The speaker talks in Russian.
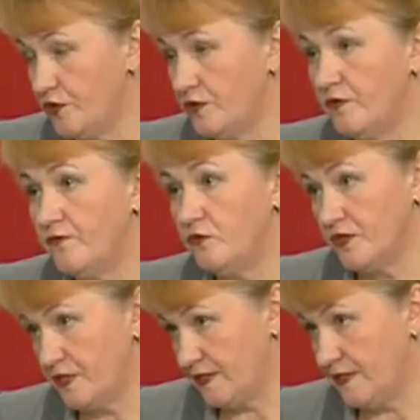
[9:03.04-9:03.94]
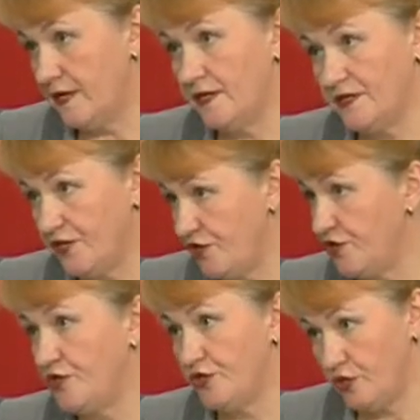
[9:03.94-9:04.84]
э, фонд социальной
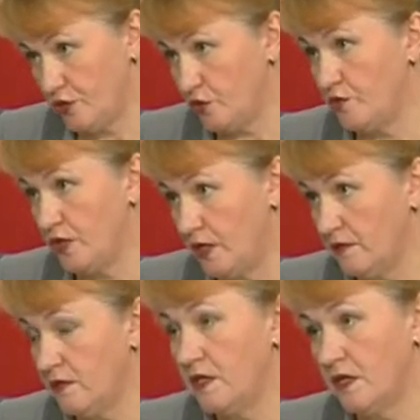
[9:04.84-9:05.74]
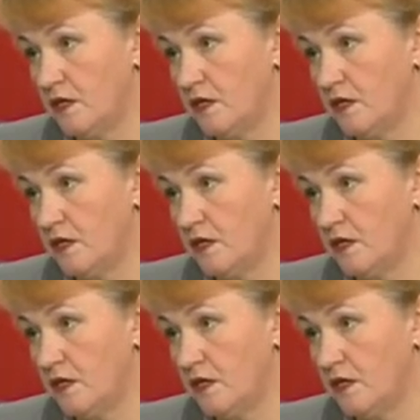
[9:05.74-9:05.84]
защиты и труда, так угу.